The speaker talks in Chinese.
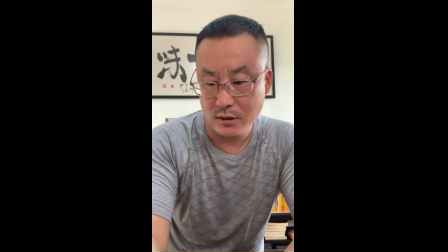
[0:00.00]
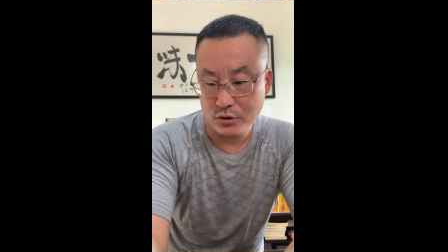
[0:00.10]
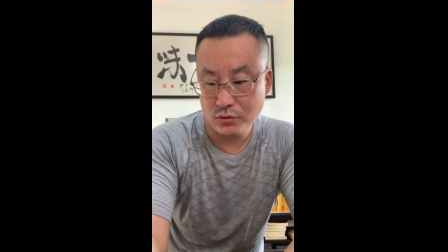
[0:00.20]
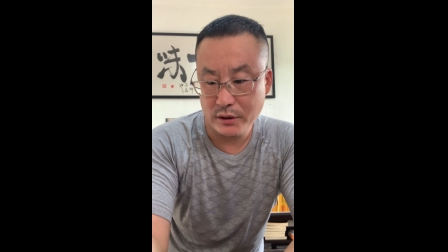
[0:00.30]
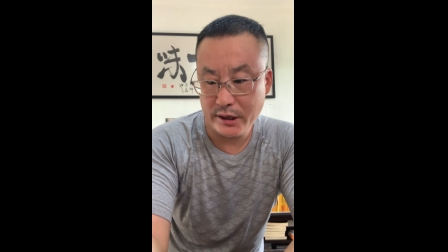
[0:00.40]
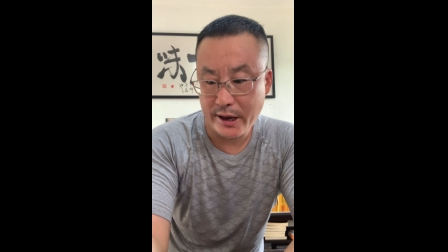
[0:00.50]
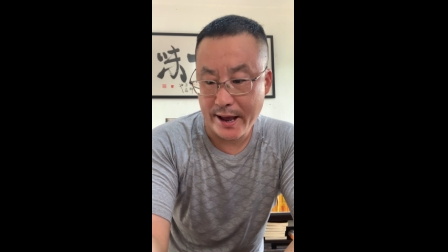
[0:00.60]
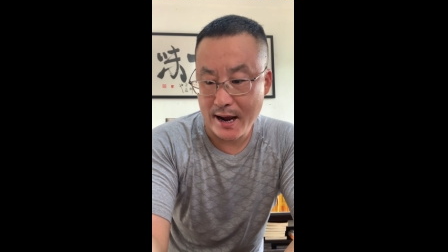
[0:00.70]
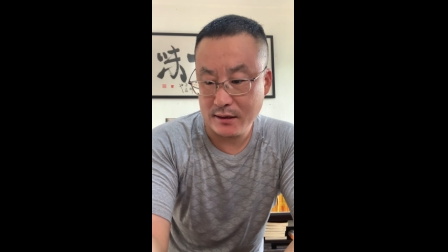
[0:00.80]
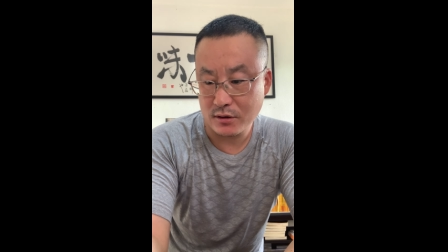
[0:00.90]
Truly
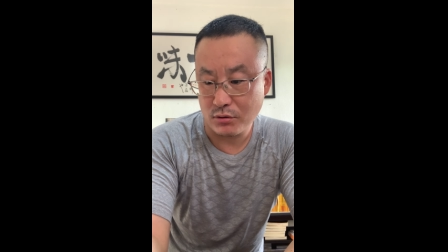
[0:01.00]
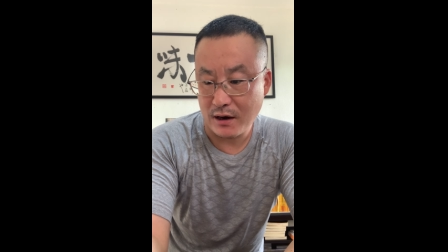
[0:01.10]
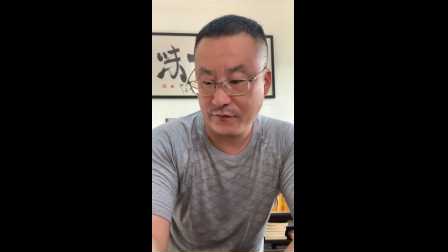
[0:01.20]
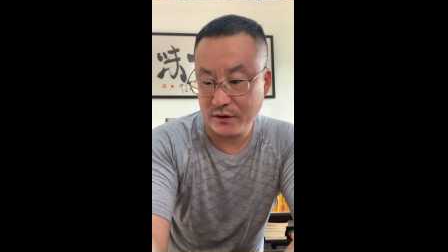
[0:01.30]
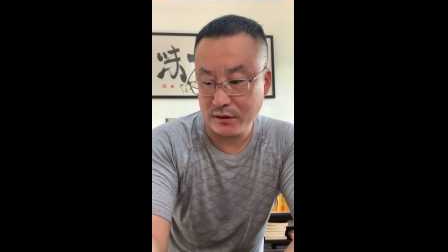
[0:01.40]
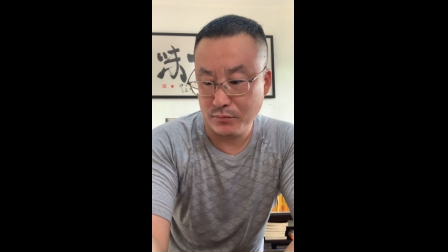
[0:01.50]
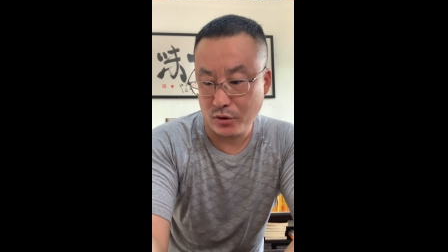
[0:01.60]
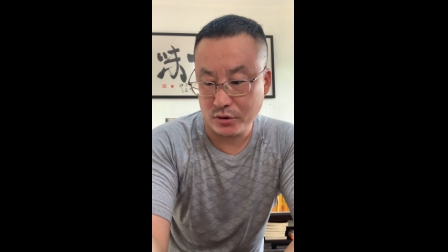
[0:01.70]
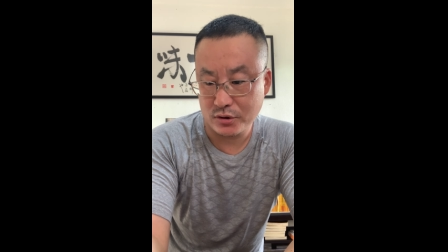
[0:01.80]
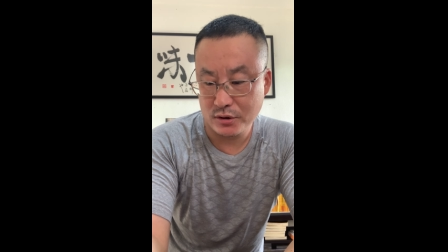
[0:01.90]
Handcrafted
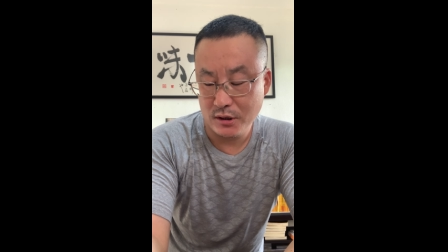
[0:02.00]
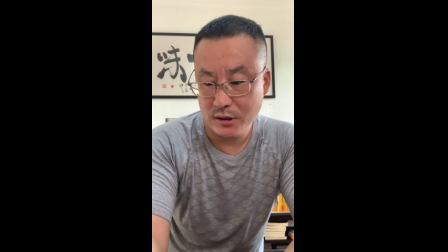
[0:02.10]
Malt。